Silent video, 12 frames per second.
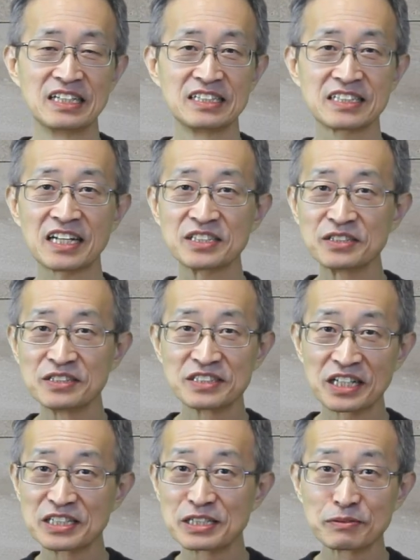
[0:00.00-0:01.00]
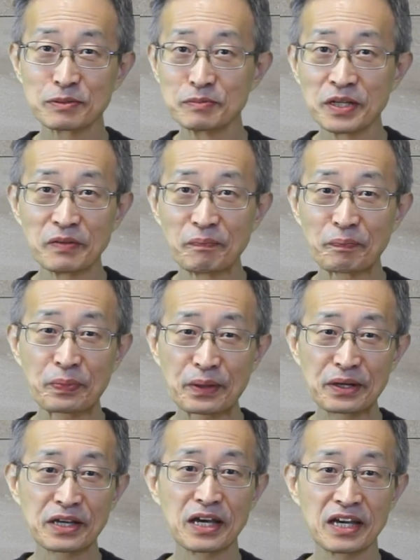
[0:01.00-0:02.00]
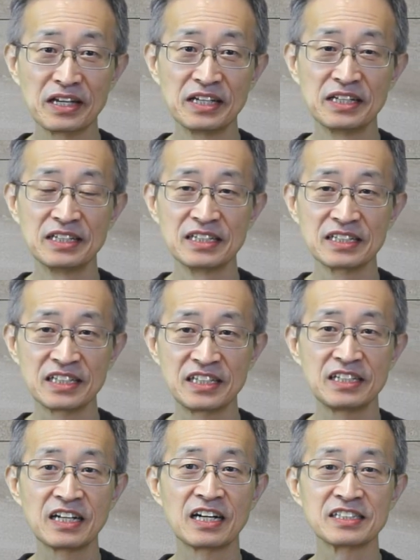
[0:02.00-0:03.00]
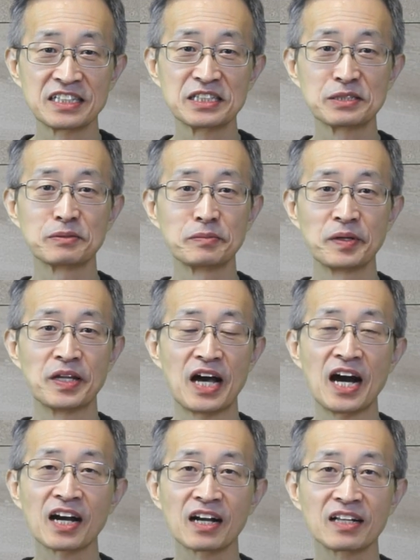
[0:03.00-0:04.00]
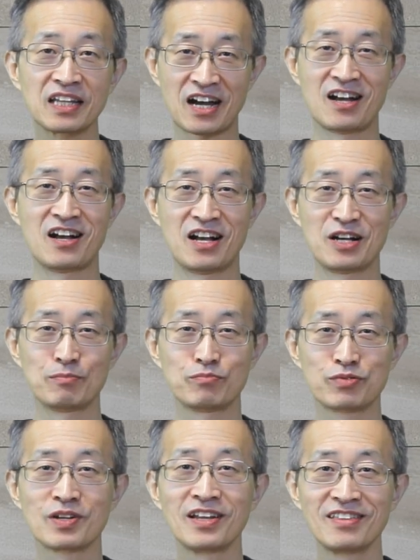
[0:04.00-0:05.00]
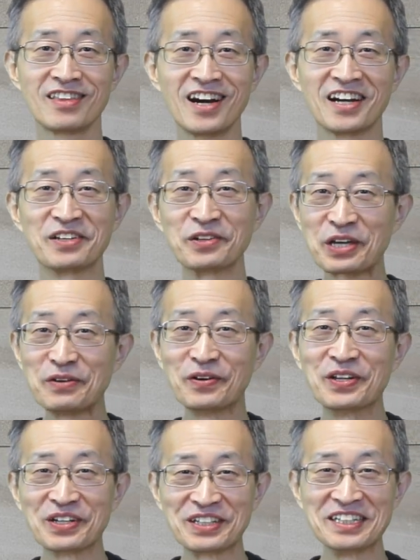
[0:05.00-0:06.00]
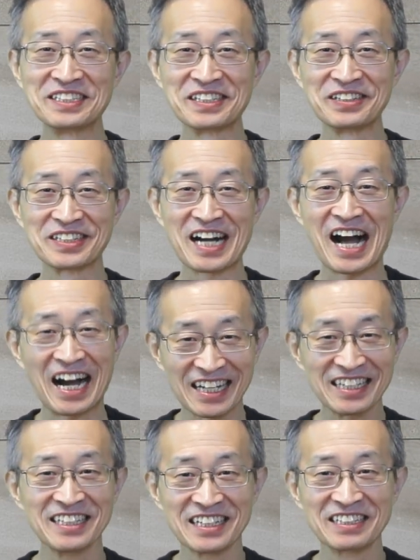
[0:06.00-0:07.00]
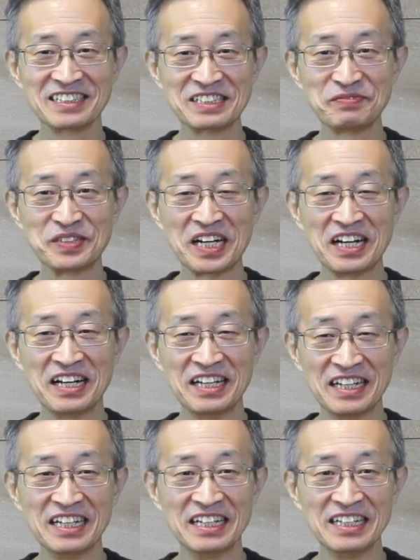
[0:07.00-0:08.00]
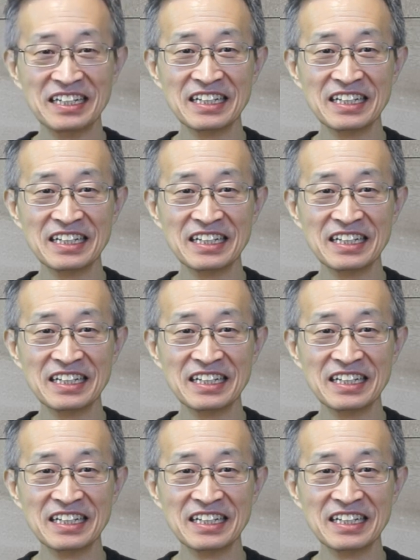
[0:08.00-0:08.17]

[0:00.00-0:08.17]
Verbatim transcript: 이 사전을 찾아보면, 그게 키라 찾아보면 악당, 불안당 이렇게 번역이 돼 있어요. 그러니까 악인이란 뜻입니다. 예.